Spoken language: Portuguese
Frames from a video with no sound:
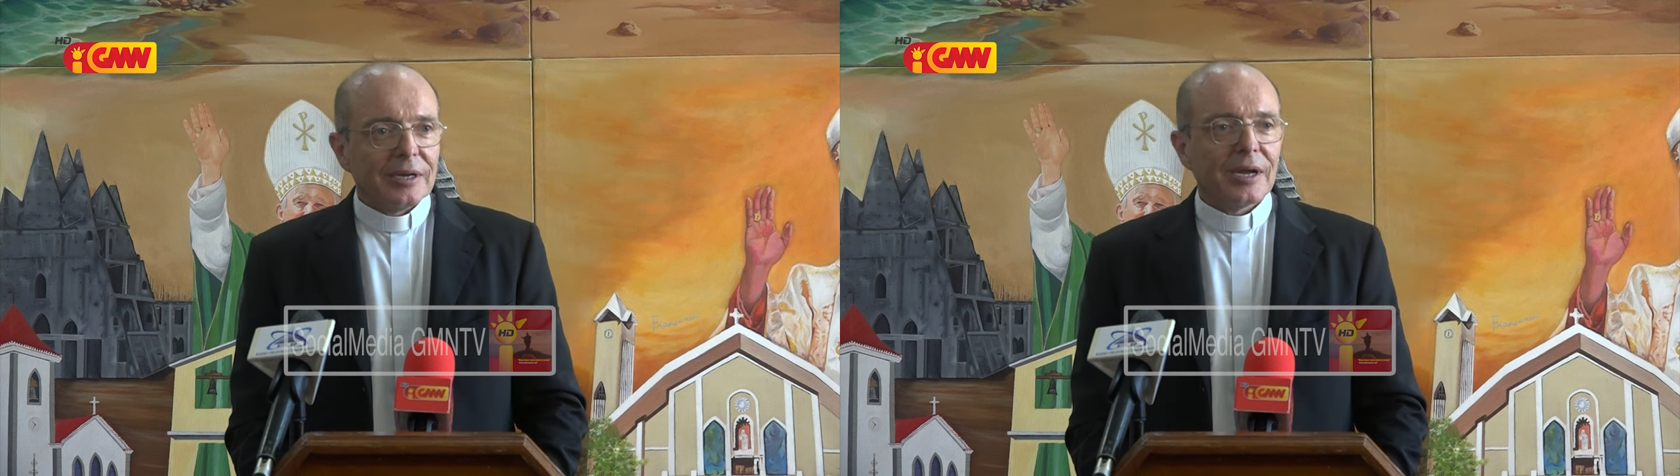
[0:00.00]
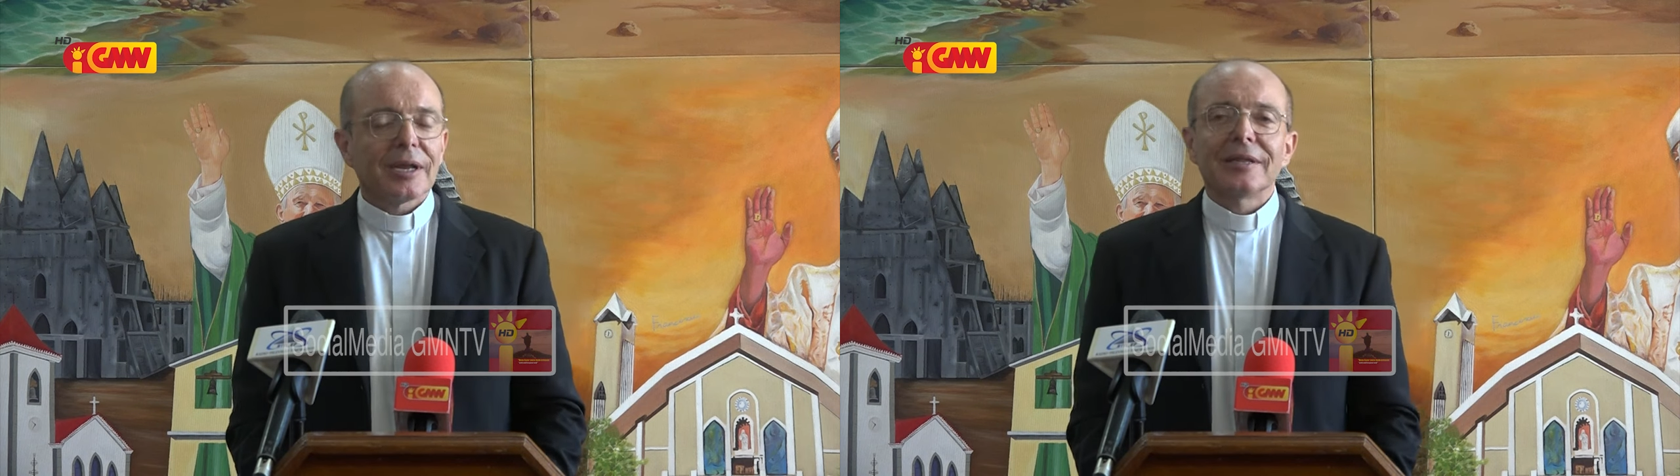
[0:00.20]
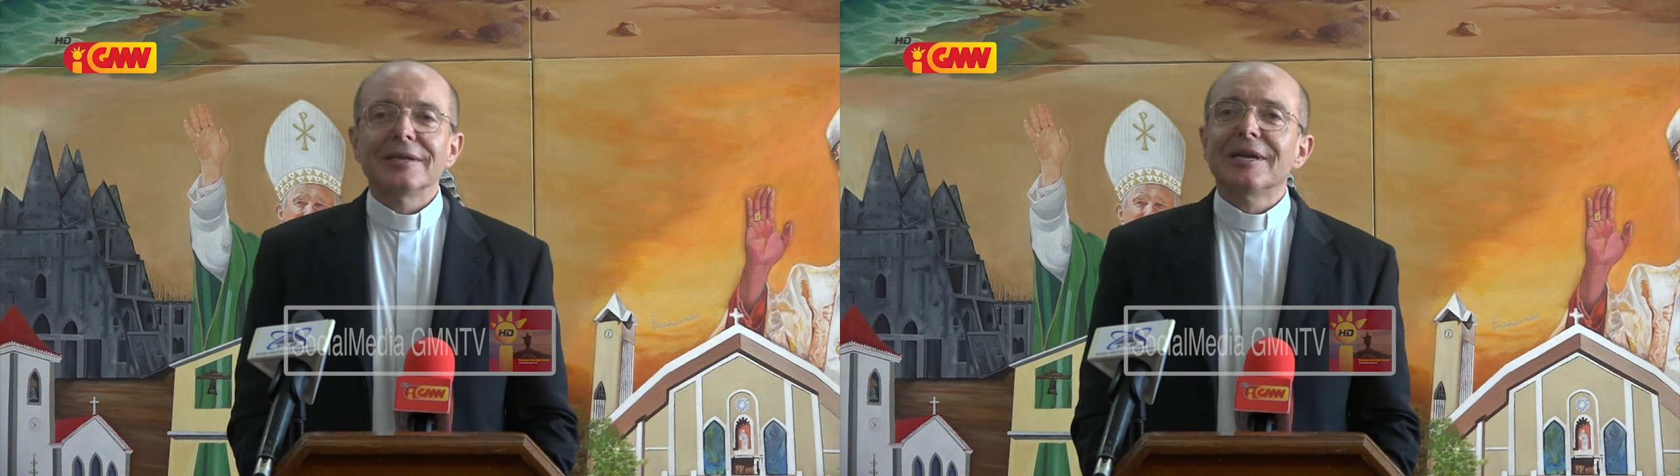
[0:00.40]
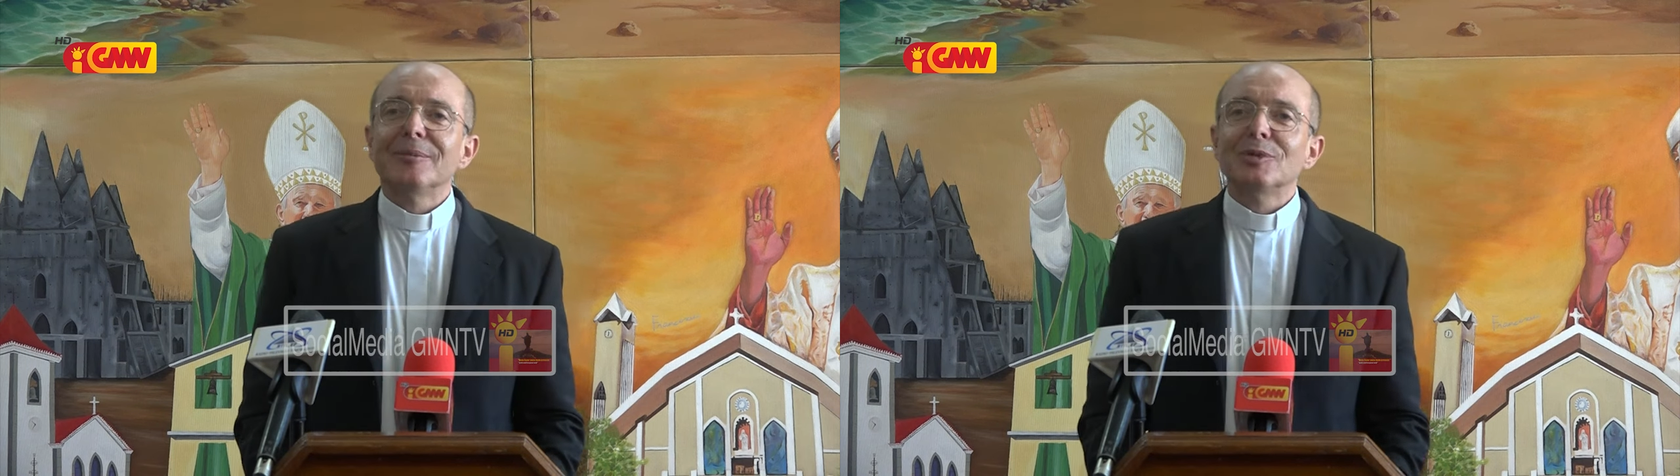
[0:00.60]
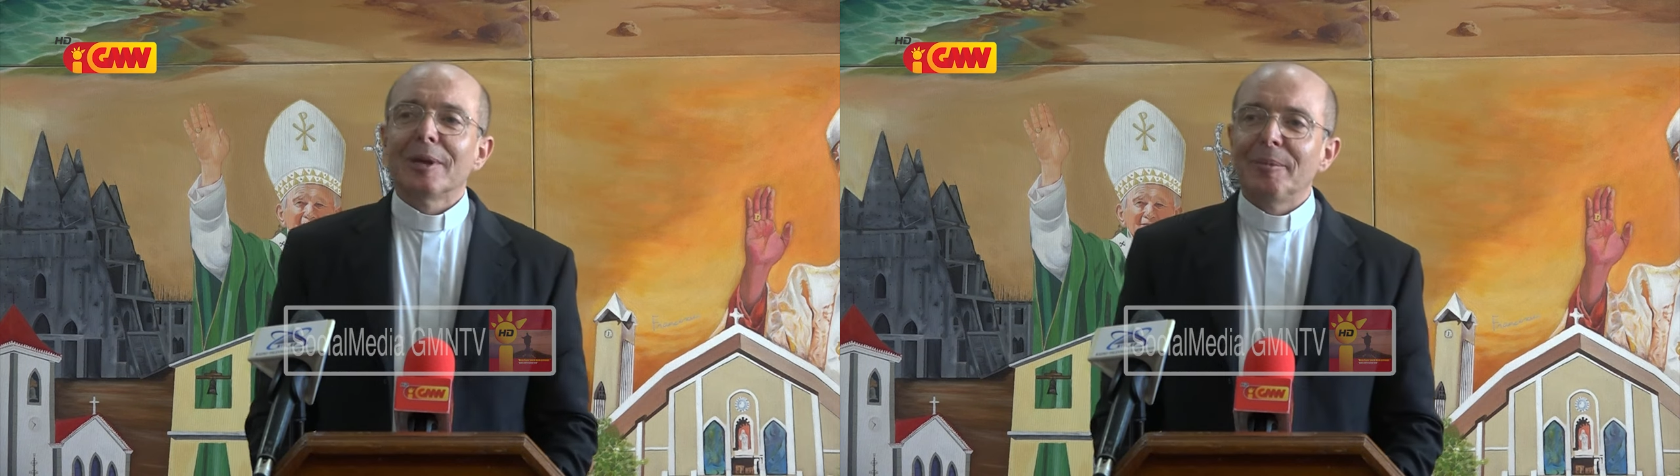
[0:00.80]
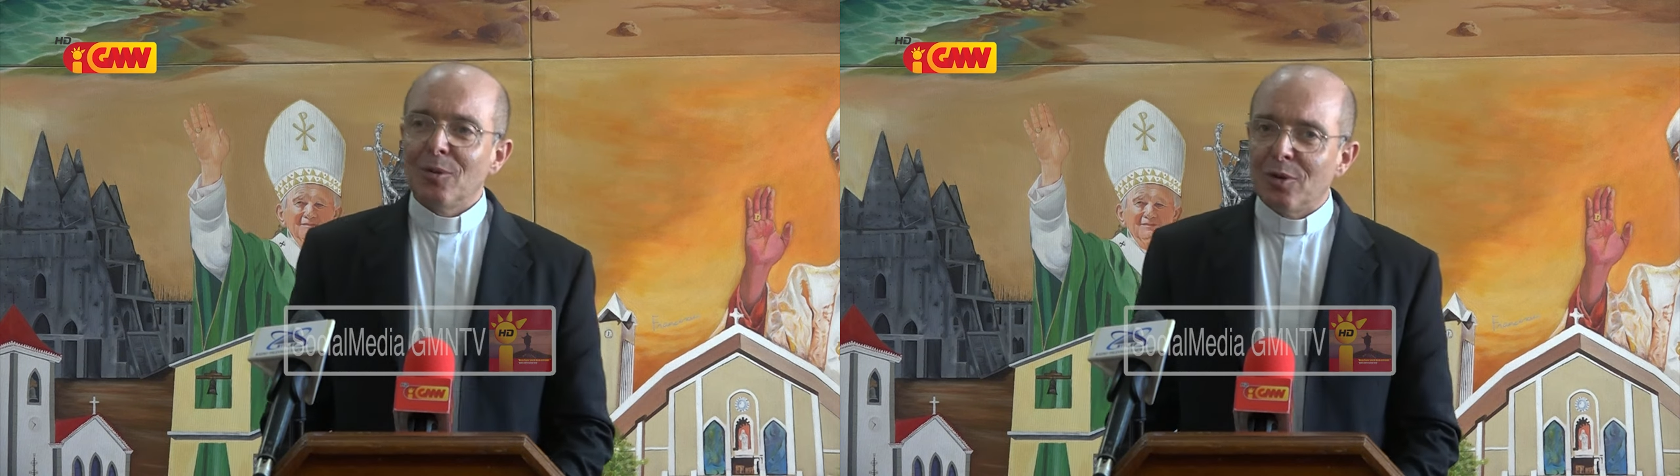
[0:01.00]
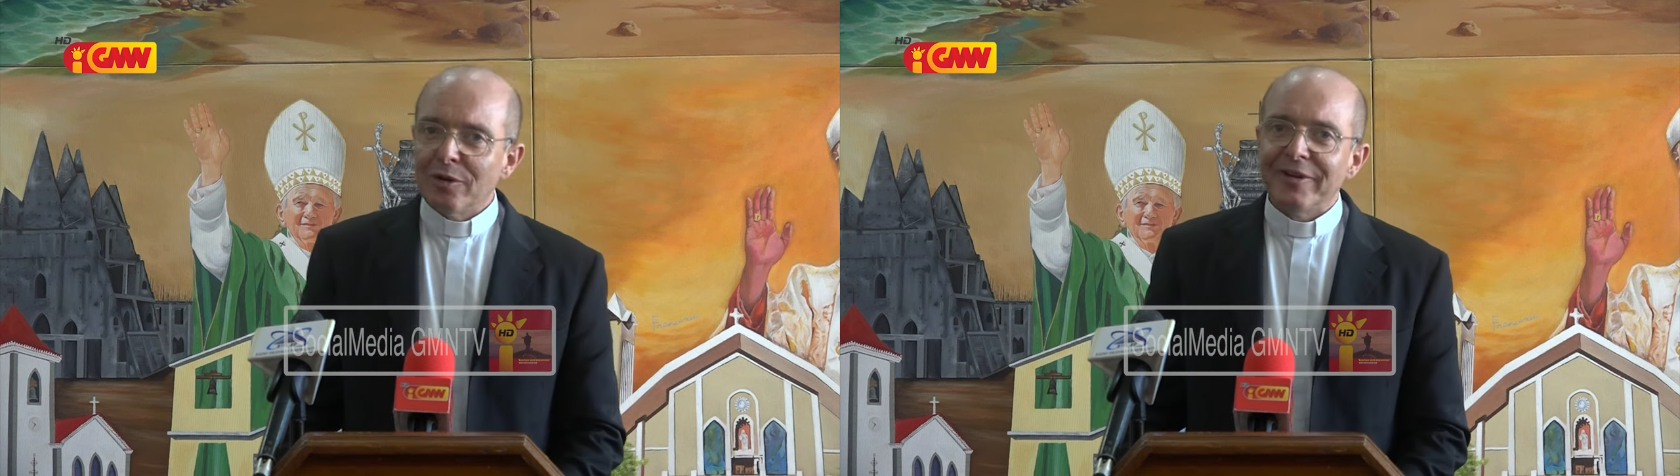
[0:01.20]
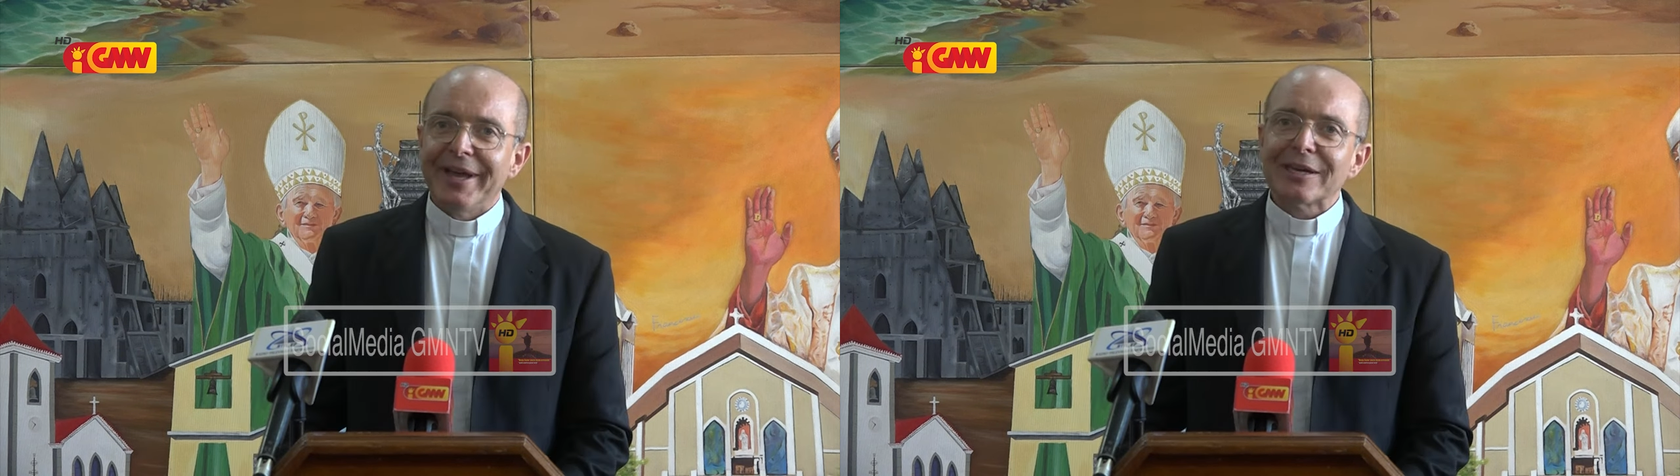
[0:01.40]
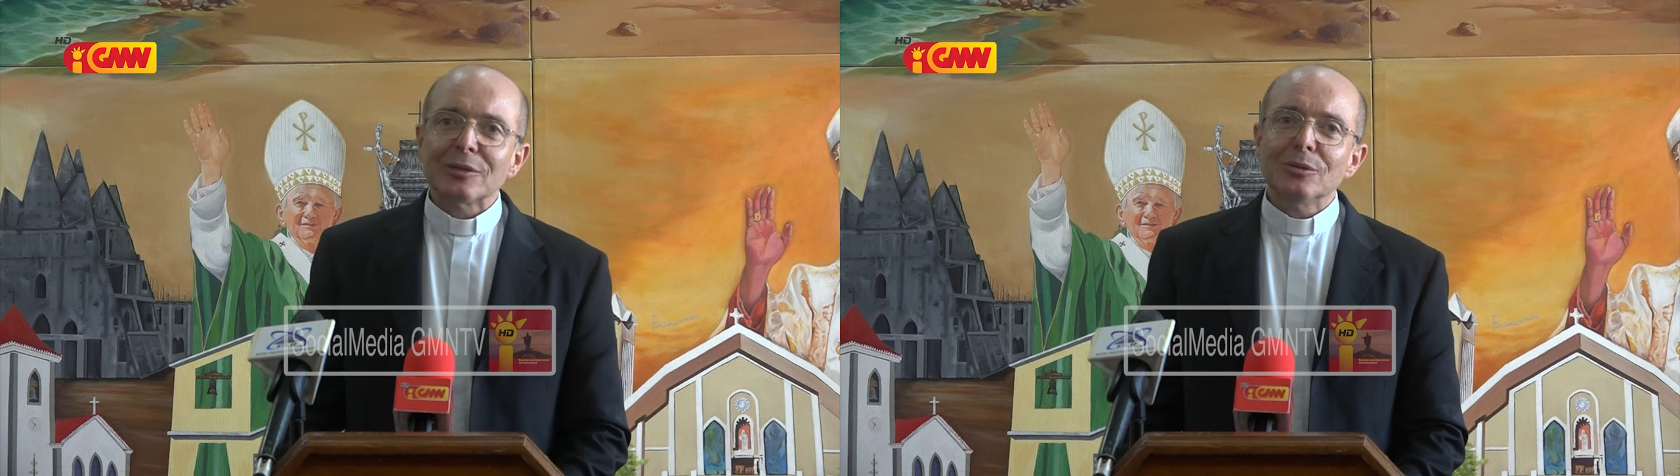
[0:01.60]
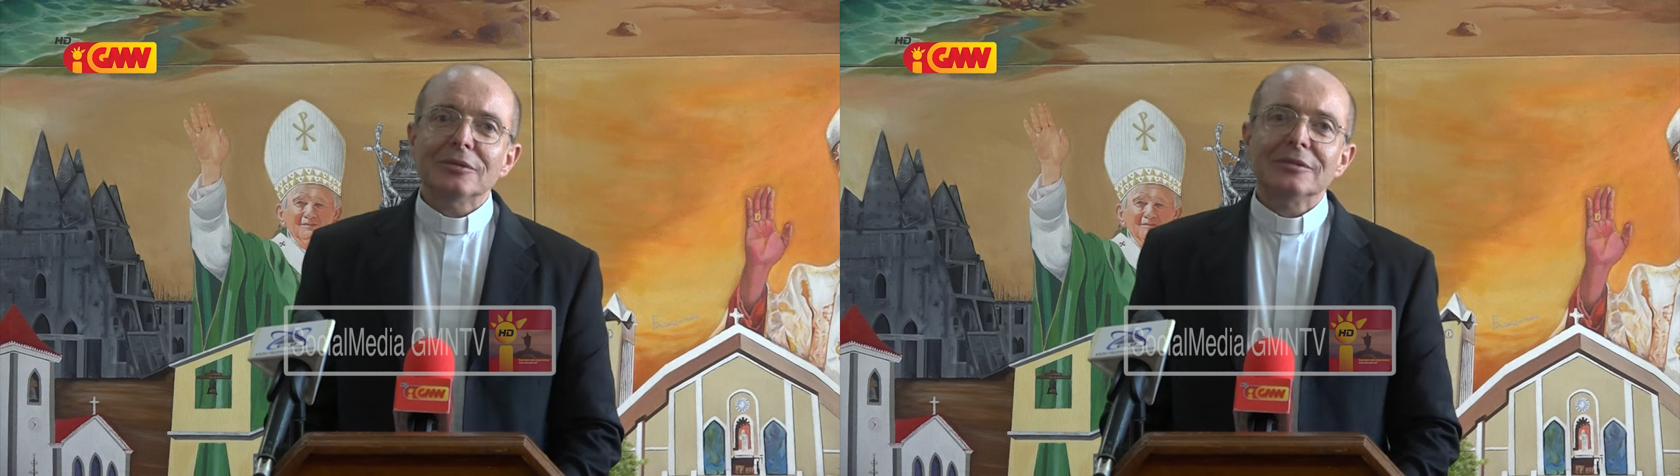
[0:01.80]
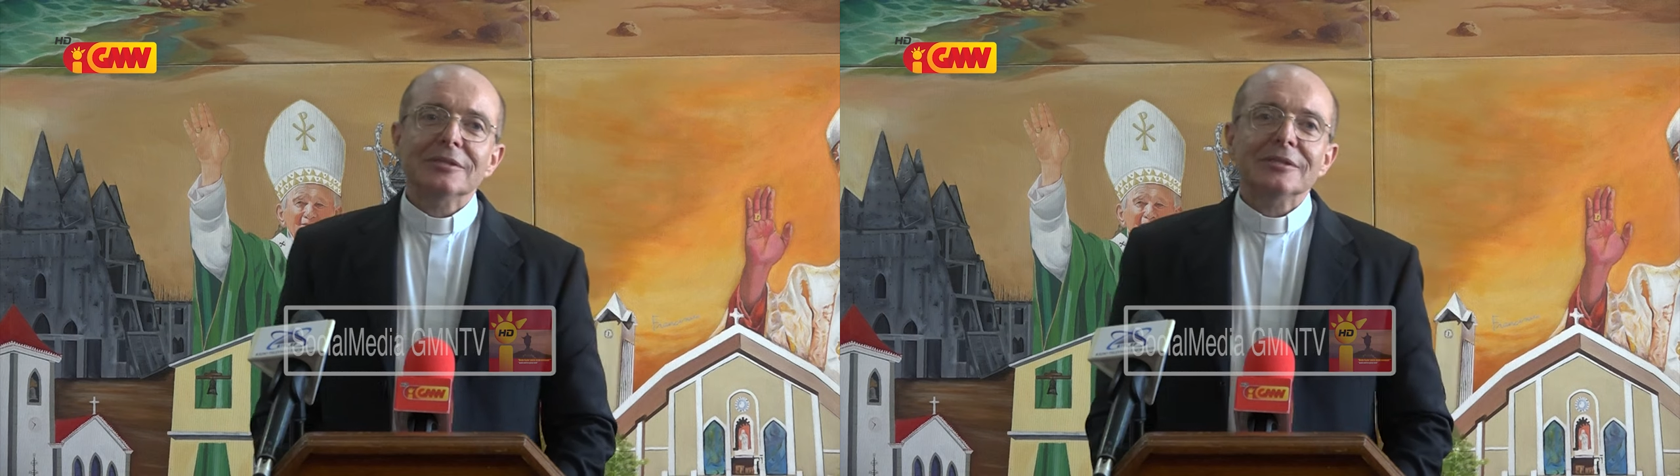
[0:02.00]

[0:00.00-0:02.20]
agradecemos também ao governo,